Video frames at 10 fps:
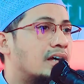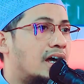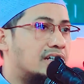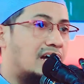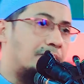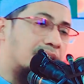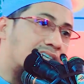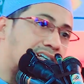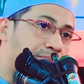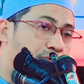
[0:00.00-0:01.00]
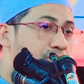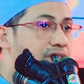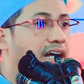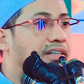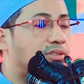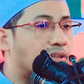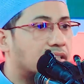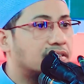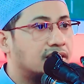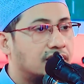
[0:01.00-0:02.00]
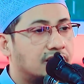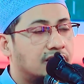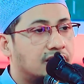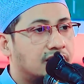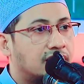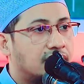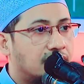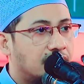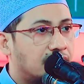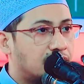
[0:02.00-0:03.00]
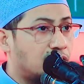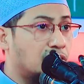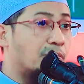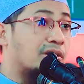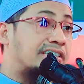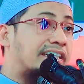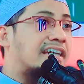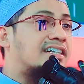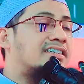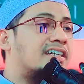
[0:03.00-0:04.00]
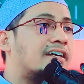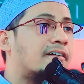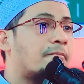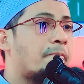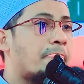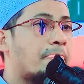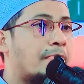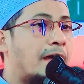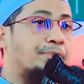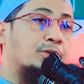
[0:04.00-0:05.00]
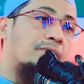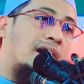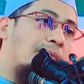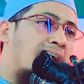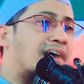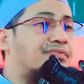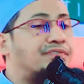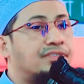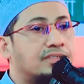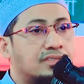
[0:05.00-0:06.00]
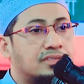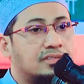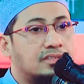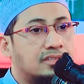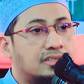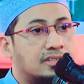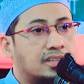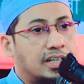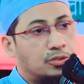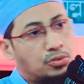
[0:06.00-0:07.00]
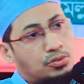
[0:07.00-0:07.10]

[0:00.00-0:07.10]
আল্লাহ আমাদেরকে বুঝ দান করেন জন্য বলছি আর কি যে আপন মা বাপ এই ছোট